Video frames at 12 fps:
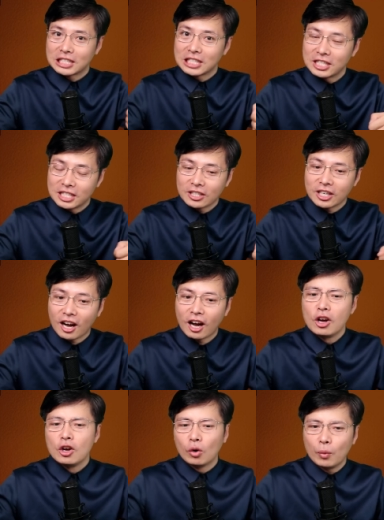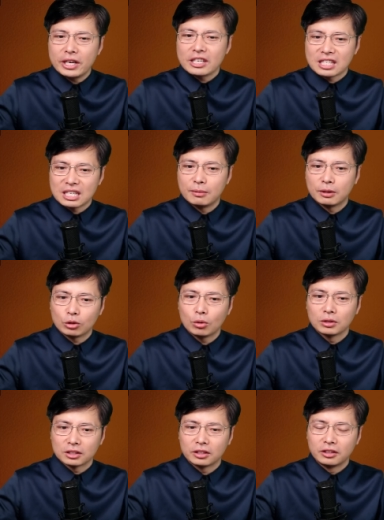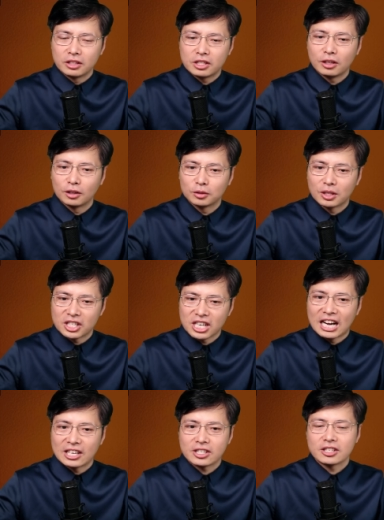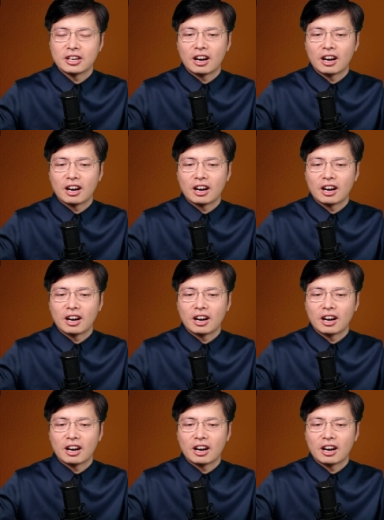想想啊，为什么动词儿叫做展示，